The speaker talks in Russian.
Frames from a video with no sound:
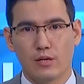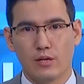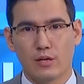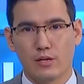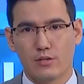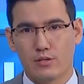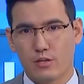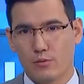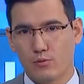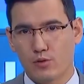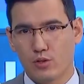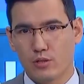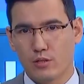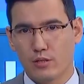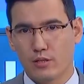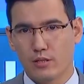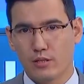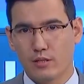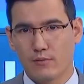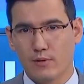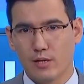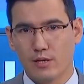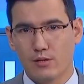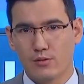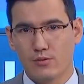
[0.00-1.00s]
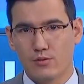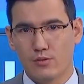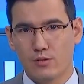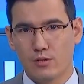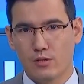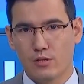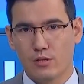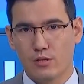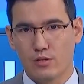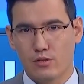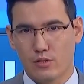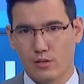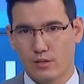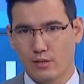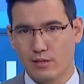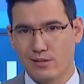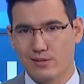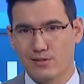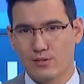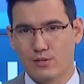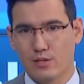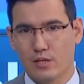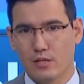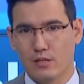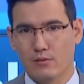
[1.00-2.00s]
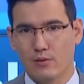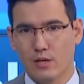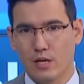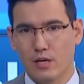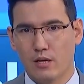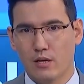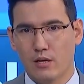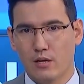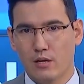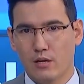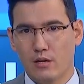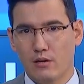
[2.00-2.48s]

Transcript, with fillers: Как сообщила глава ТИК Жанна Асанова,